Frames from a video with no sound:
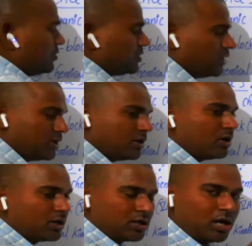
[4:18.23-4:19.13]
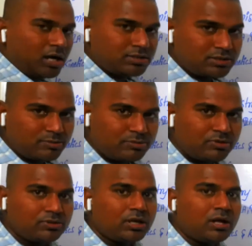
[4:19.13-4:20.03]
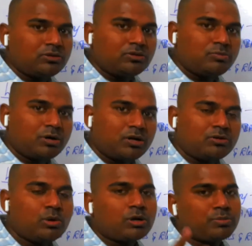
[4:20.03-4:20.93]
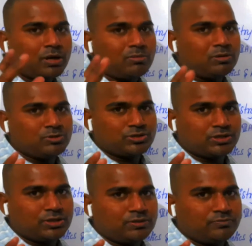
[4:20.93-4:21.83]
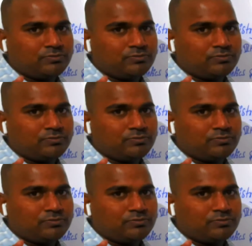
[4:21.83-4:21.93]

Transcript: నుంచి కాన్సెప్ట్ దాంతో పాటు ఒక ప్రాబ్లం వస్తుంది